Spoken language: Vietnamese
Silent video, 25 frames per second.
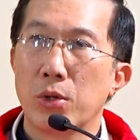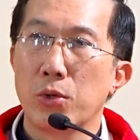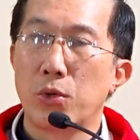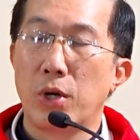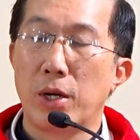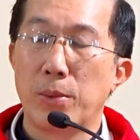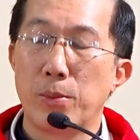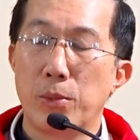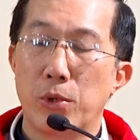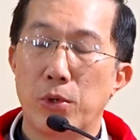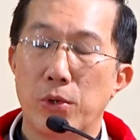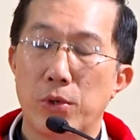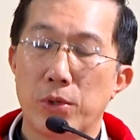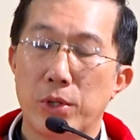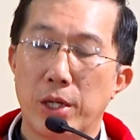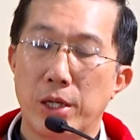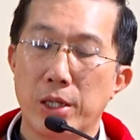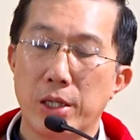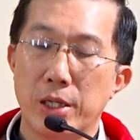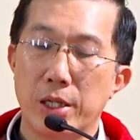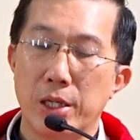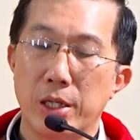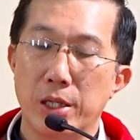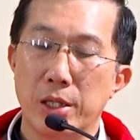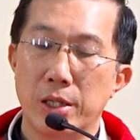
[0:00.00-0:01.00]
Toàn bộ
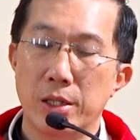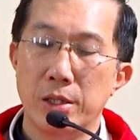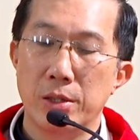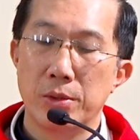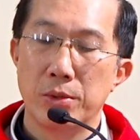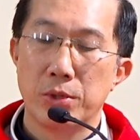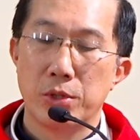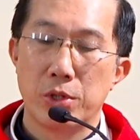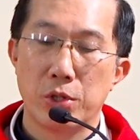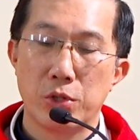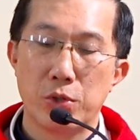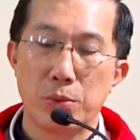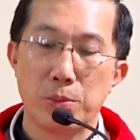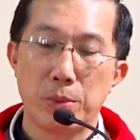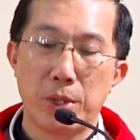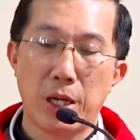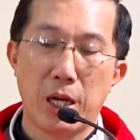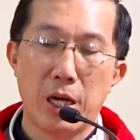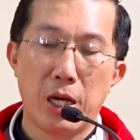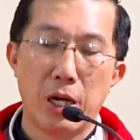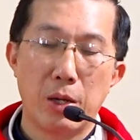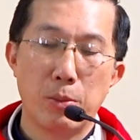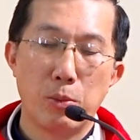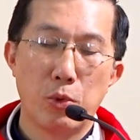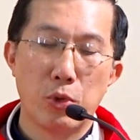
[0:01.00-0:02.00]
Thánh Kinh cho chúng
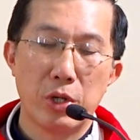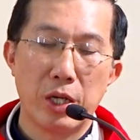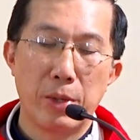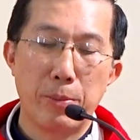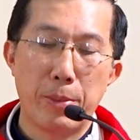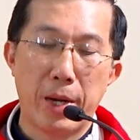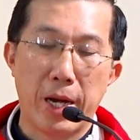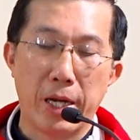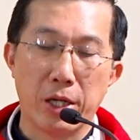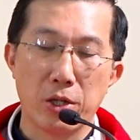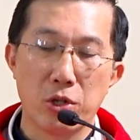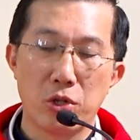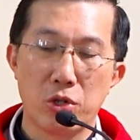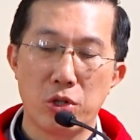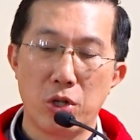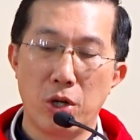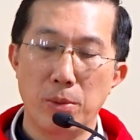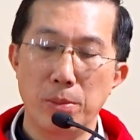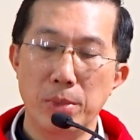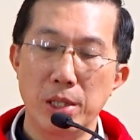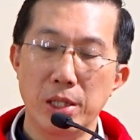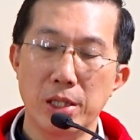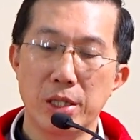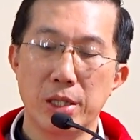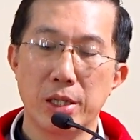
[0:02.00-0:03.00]
ta một cái bản
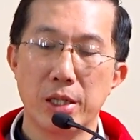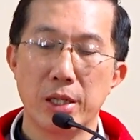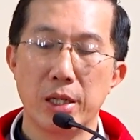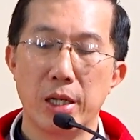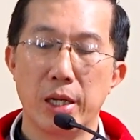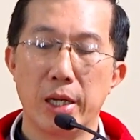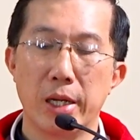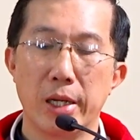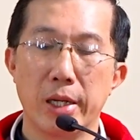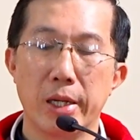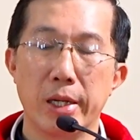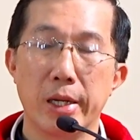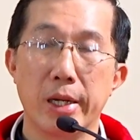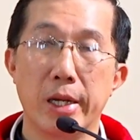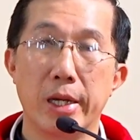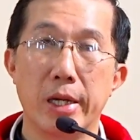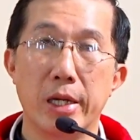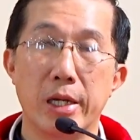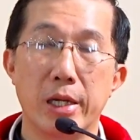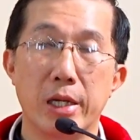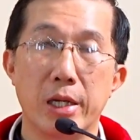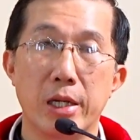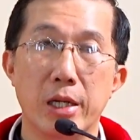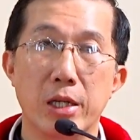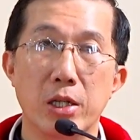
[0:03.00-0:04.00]
tóm lược
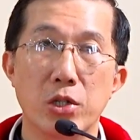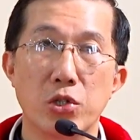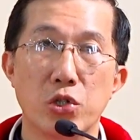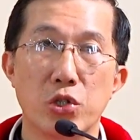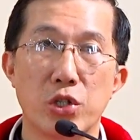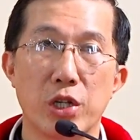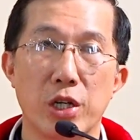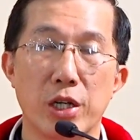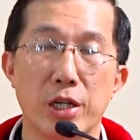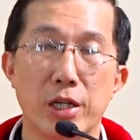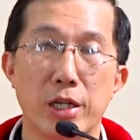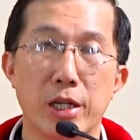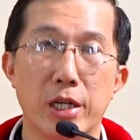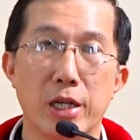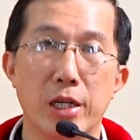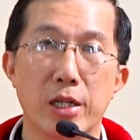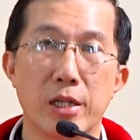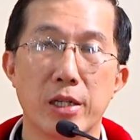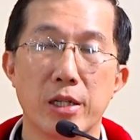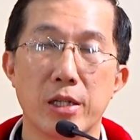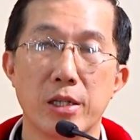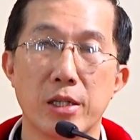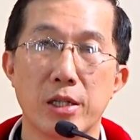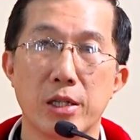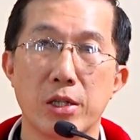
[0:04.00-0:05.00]
để trở
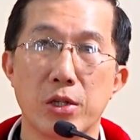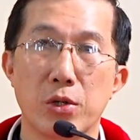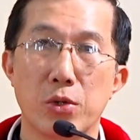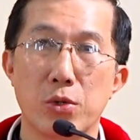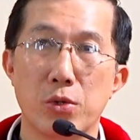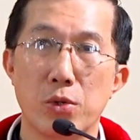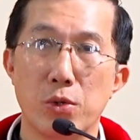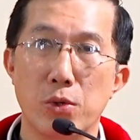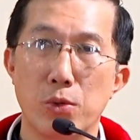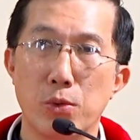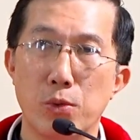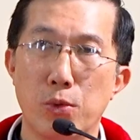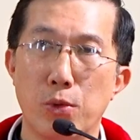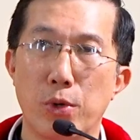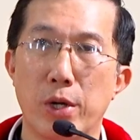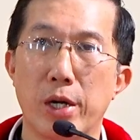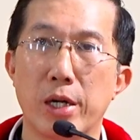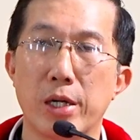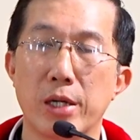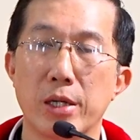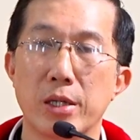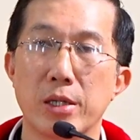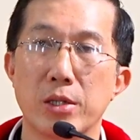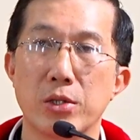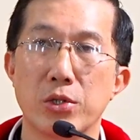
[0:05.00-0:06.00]
nên người khôn
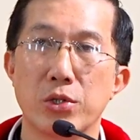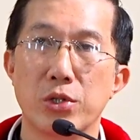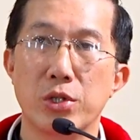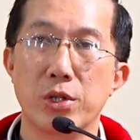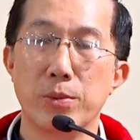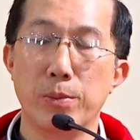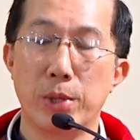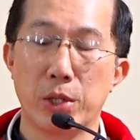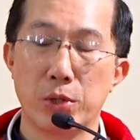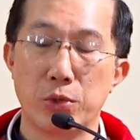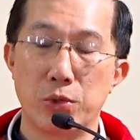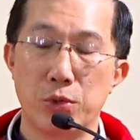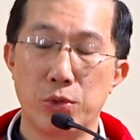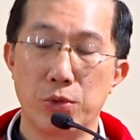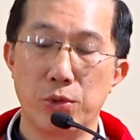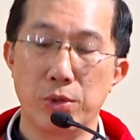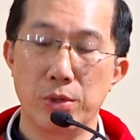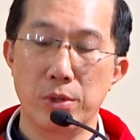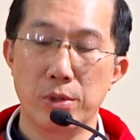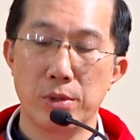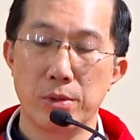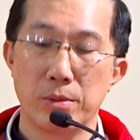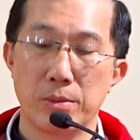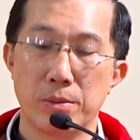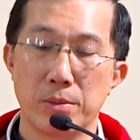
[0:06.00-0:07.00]
ngoan trước mặt
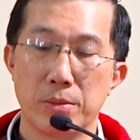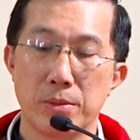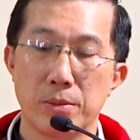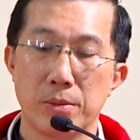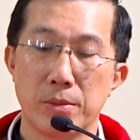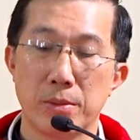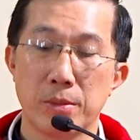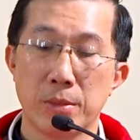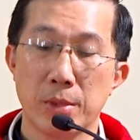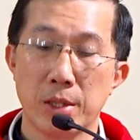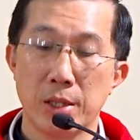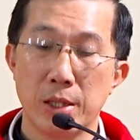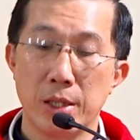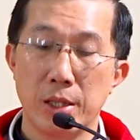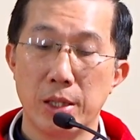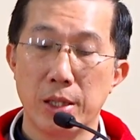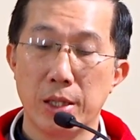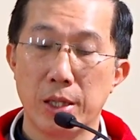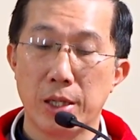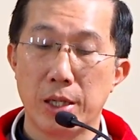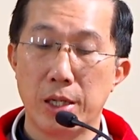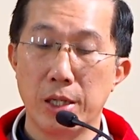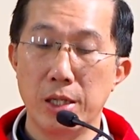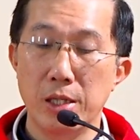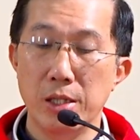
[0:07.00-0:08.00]
Chúa.
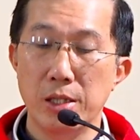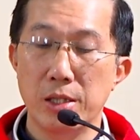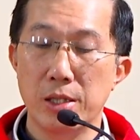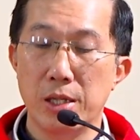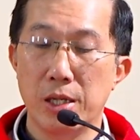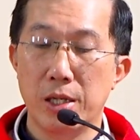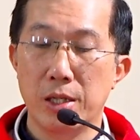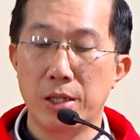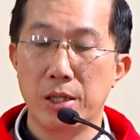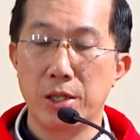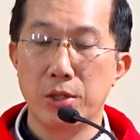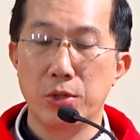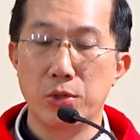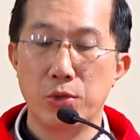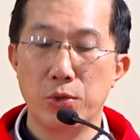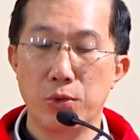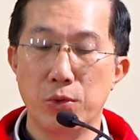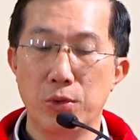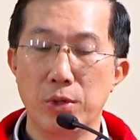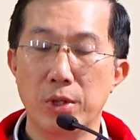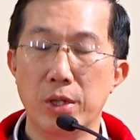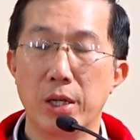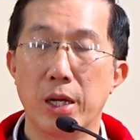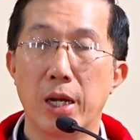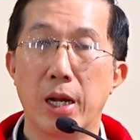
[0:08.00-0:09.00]
Kính sợ Thiên
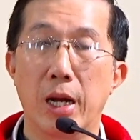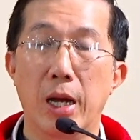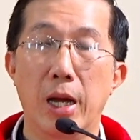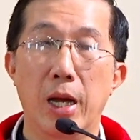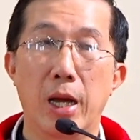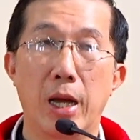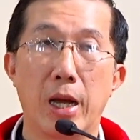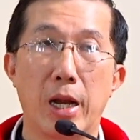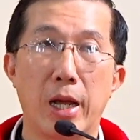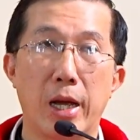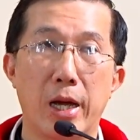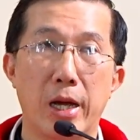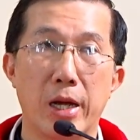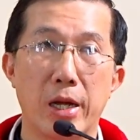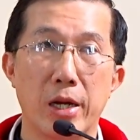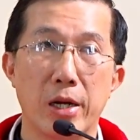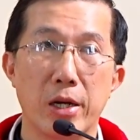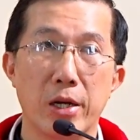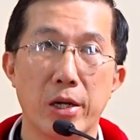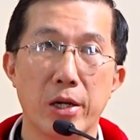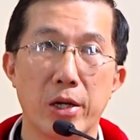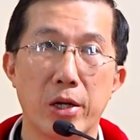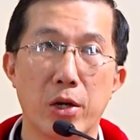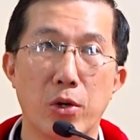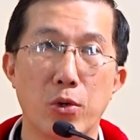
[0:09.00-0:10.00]
Chúa là
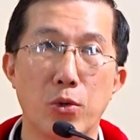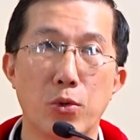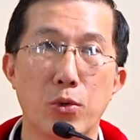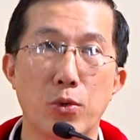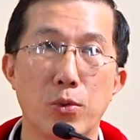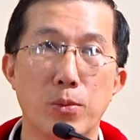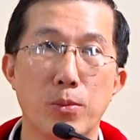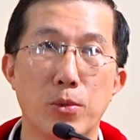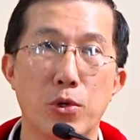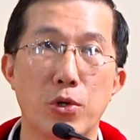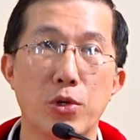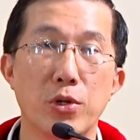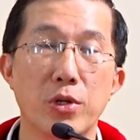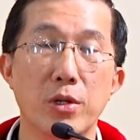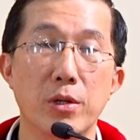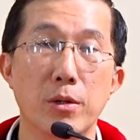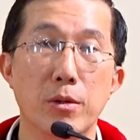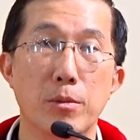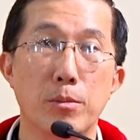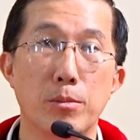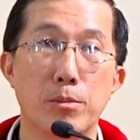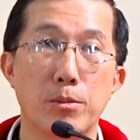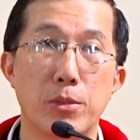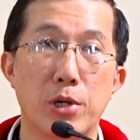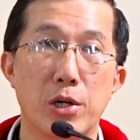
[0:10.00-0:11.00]
đầu mối
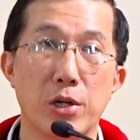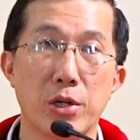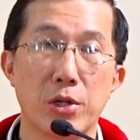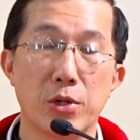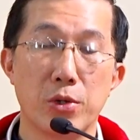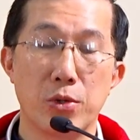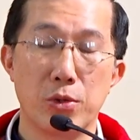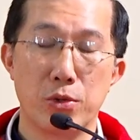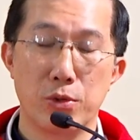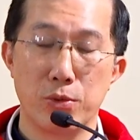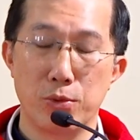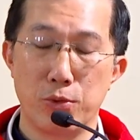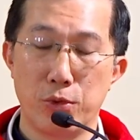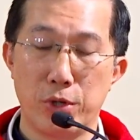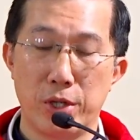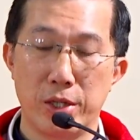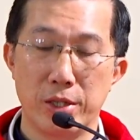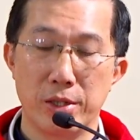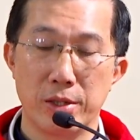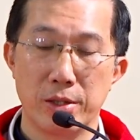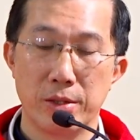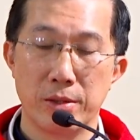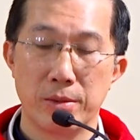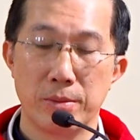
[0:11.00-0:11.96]
mọi khôn ngoan